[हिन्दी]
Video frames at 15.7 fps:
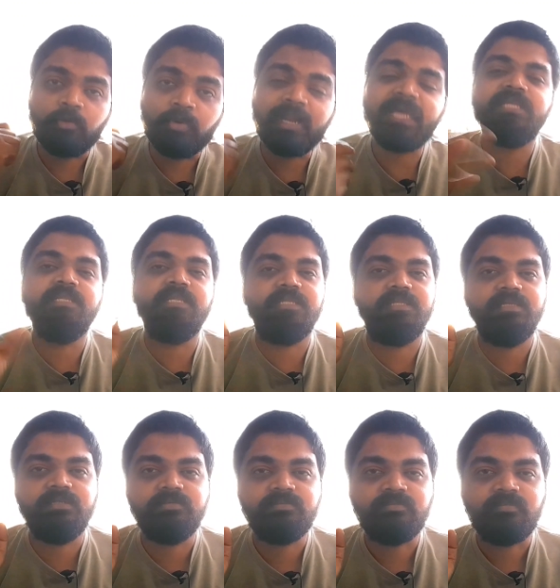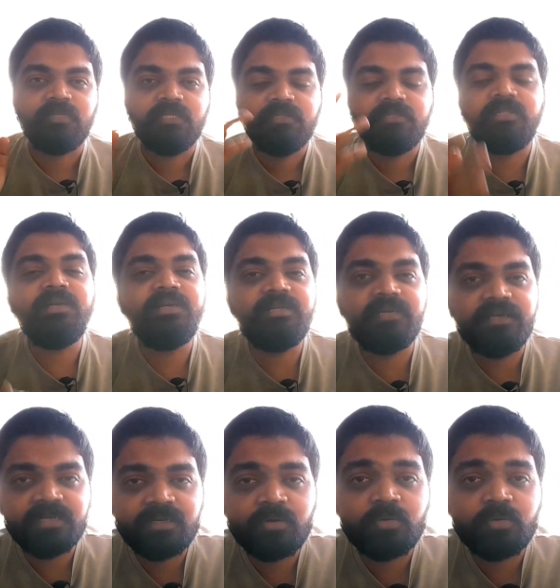रुला ही देते हैं थ्री इडियट देख